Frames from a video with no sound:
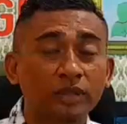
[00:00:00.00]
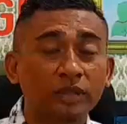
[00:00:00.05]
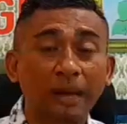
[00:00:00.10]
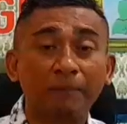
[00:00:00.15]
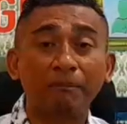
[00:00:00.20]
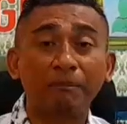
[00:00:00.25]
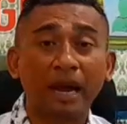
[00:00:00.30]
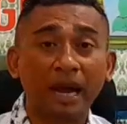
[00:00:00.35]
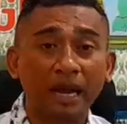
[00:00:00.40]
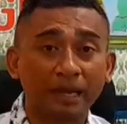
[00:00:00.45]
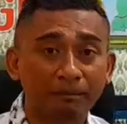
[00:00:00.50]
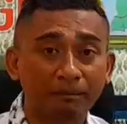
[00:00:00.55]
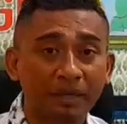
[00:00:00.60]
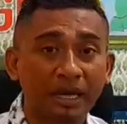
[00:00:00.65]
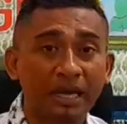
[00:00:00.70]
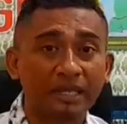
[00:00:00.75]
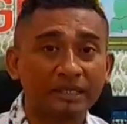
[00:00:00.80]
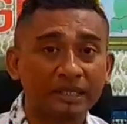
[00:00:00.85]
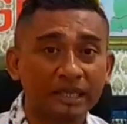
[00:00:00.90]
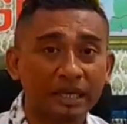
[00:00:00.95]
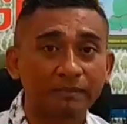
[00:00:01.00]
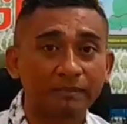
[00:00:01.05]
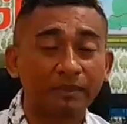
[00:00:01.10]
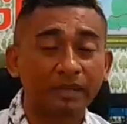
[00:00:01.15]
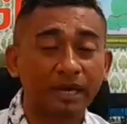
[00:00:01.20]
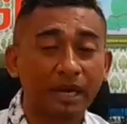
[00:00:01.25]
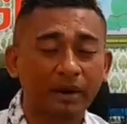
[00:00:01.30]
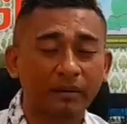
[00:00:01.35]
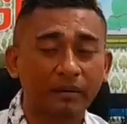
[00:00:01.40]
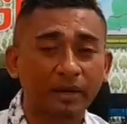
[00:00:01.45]
tambahan penghasilan
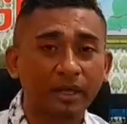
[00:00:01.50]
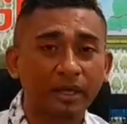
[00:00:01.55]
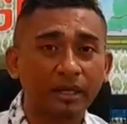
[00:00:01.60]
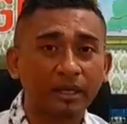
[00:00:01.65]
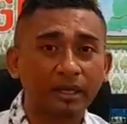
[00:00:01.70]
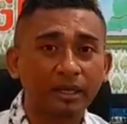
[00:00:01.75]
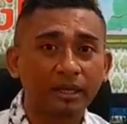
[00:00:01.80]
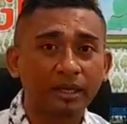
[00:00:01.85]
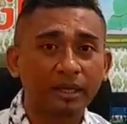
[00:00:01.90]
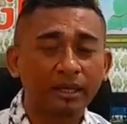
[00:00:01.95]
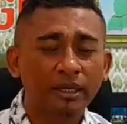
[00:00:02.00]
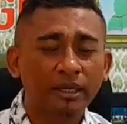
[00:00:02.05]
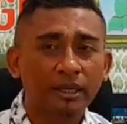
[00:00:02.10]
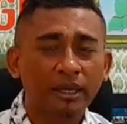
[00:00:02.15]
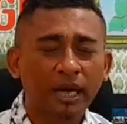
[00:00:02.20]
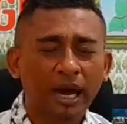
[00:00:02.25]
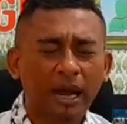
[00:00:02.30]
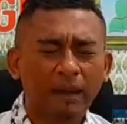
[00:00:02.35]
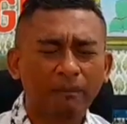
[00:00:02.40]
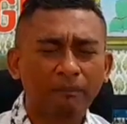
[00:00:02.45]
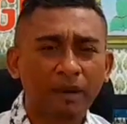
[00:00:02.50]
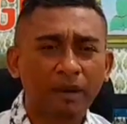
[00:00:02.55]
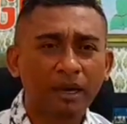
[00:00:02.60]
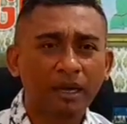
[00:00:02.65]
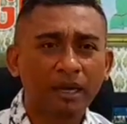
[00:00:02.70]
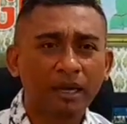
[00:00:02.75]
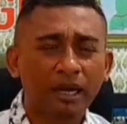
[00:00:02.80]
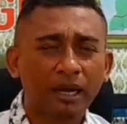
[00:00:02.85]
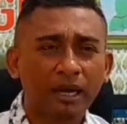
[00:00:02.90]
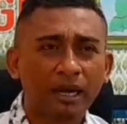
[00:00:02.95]
pegawai,
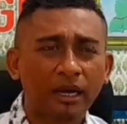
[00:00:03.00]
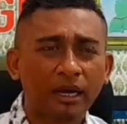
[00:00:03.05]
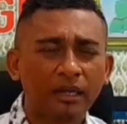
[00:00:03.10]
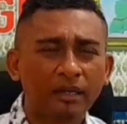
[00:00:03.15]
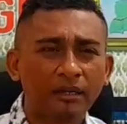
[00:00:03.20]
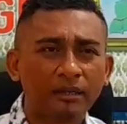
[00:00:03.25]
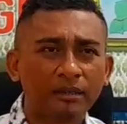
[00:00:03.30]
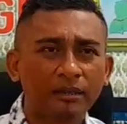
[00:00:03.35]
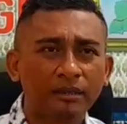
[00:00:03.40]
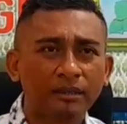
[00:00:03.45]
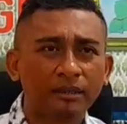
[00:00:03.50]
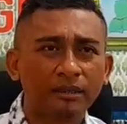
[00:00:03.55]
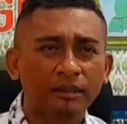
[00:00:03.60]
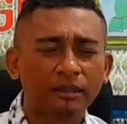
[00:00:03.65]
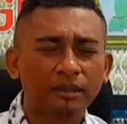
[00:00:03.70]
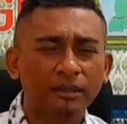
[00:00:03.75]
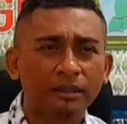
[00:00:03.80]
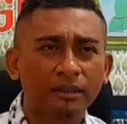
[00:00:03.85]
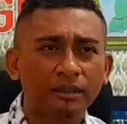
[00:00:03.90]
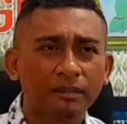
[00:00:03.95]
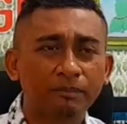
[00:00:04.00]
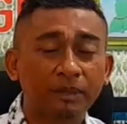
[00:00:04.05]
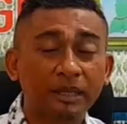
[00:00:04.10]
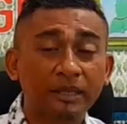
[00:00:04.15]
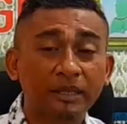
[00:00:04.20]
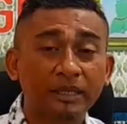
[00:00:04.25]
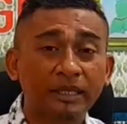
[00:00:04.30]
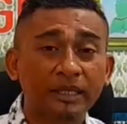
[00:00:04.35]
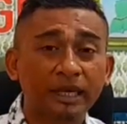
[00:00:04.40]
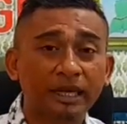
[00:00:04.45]
apakah eh,
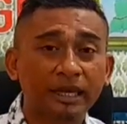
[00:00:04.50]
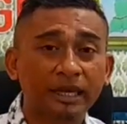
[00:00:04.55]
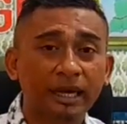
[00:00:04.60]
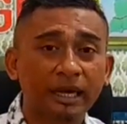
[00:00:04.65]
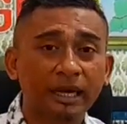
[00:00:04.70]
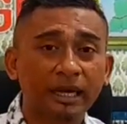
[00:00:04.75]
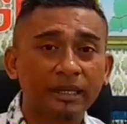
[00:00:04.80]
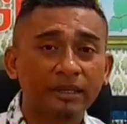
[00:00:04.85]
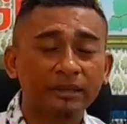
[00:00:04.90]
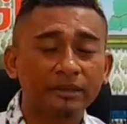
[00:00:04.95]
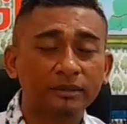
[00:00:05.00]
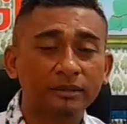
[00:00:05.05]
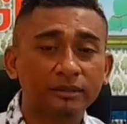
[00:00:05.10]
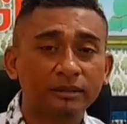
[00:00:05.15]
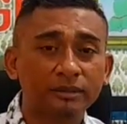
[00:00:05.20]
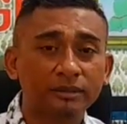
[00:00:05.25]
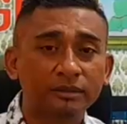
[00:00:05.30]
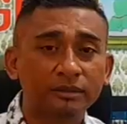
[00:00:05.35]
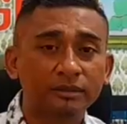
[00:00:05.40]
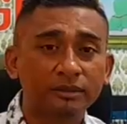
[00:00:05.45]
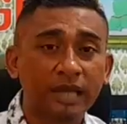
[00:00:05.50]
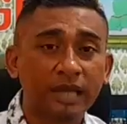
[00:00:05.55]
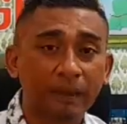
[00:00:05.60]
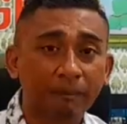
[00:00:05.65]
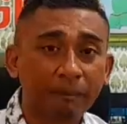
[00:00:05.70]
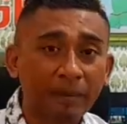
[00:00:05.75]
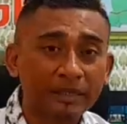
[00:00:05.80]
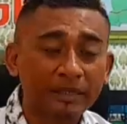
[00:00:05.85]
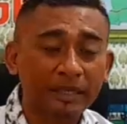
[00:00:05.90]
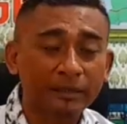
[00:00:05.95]
P3K
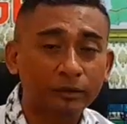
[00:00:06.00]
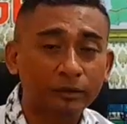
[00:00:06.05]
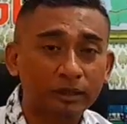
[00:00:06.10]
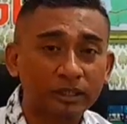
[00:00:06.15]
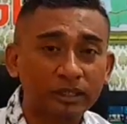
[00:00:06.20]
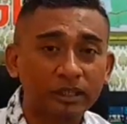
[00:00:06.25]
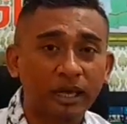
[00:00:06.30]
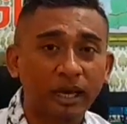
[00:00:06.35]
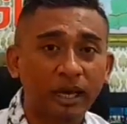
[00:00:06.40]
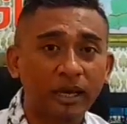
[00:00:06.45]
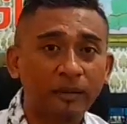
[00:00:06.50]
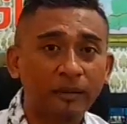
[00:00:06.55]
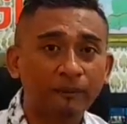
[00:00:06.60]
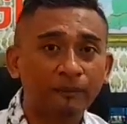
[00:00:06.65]
dapat atau tidak?